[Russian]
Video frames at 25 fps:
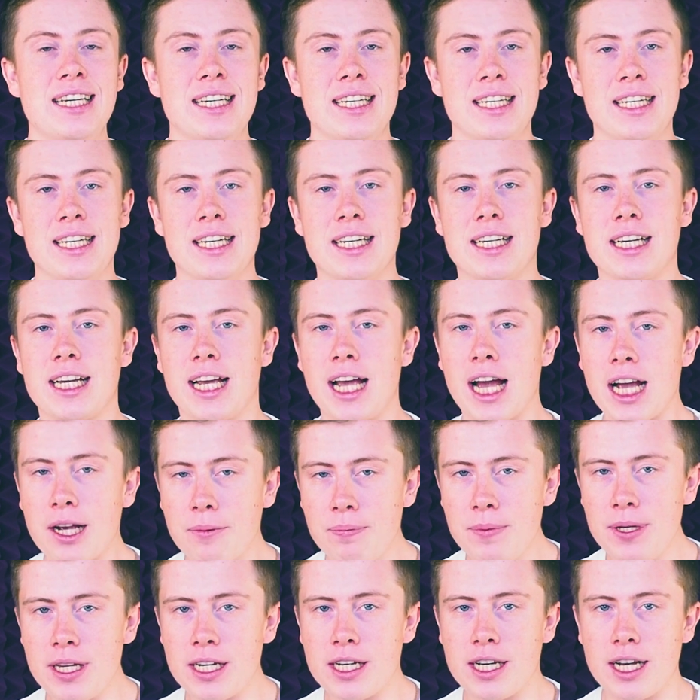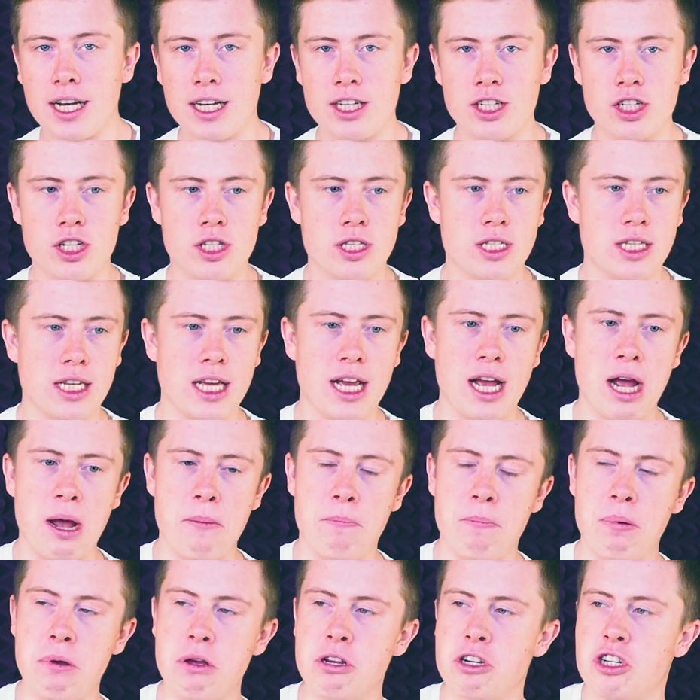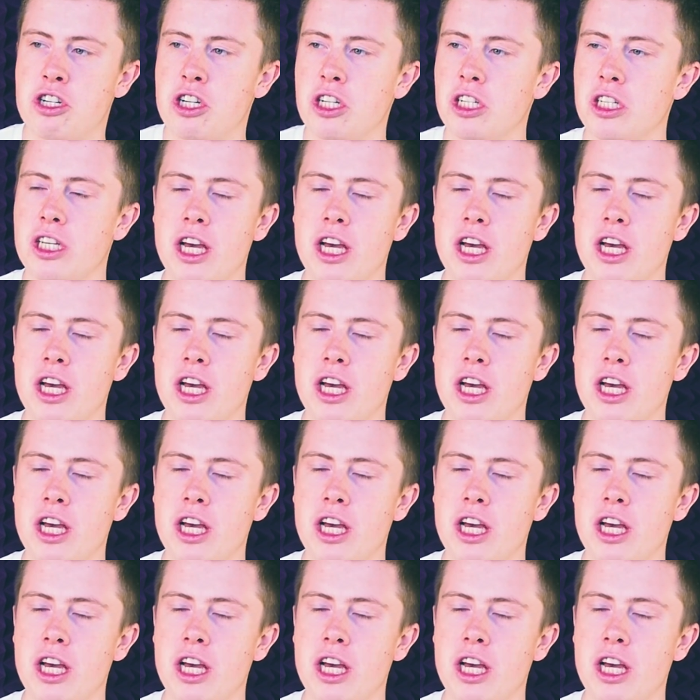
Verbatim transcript: И как мне кажется, опять опять же,